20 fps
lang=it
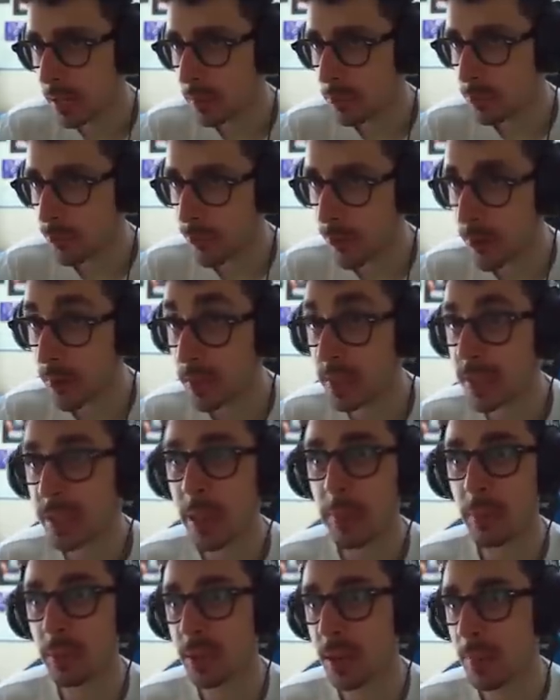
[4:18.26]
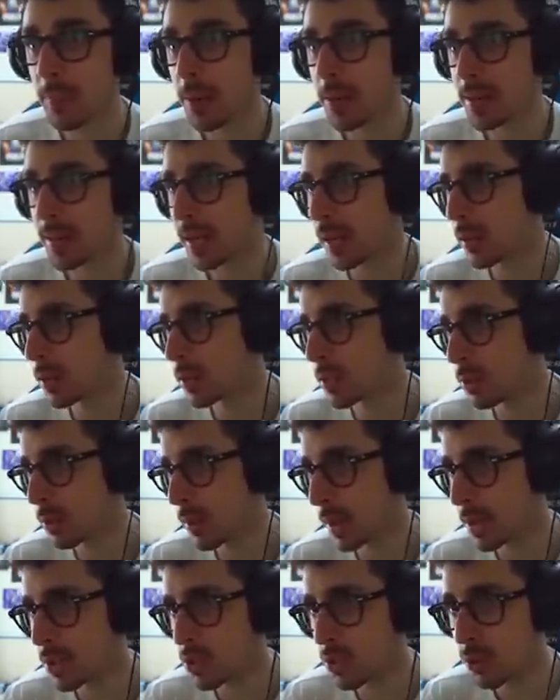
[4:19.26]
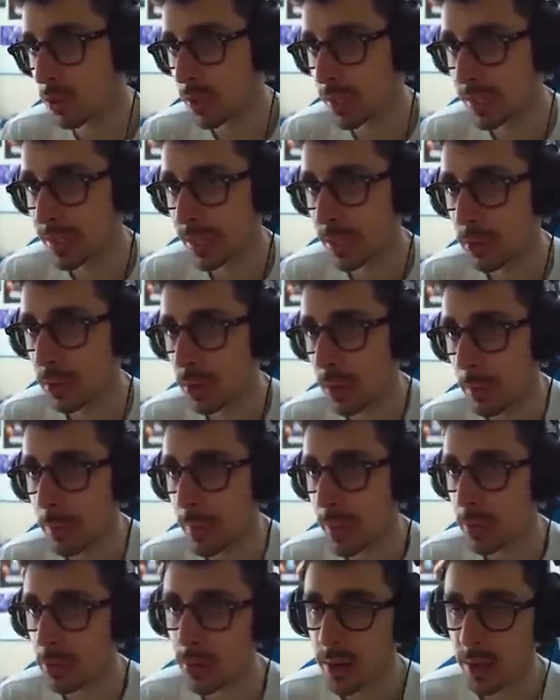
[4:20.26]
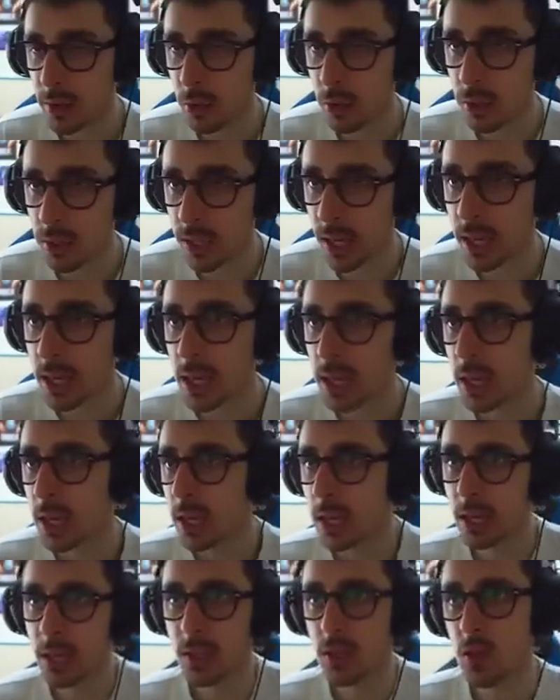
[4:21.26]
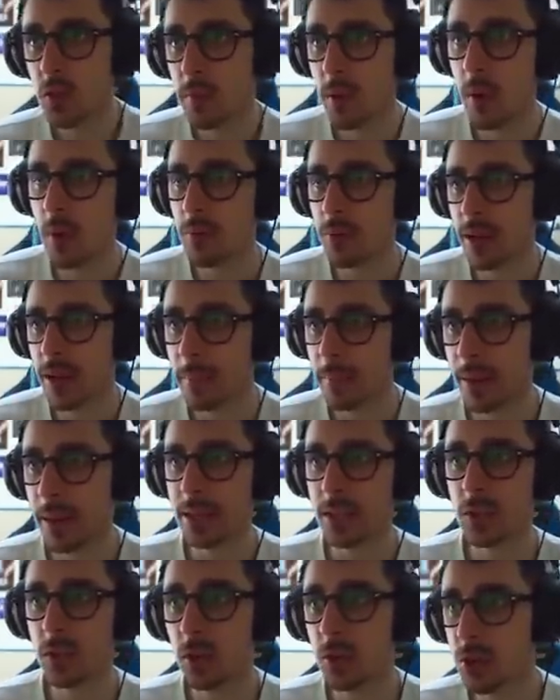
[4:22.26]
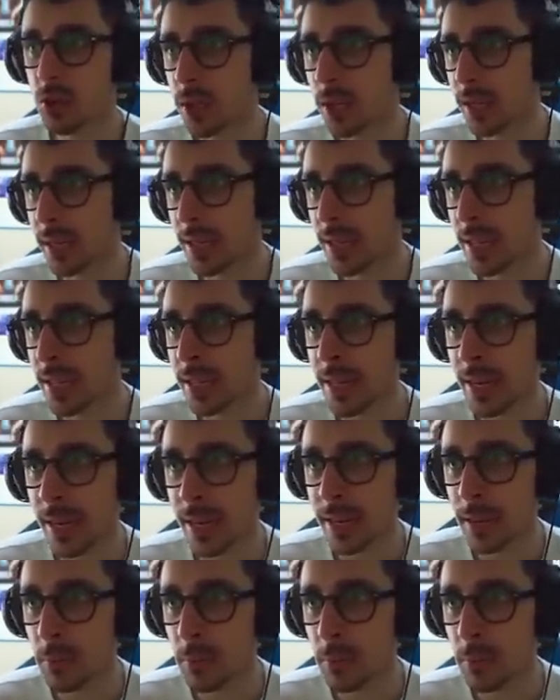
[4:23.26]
Forse potrebbe essere la nostra occasione. Stanno cambiando le cose. Dobbiamo fare presto, cercare di andare ad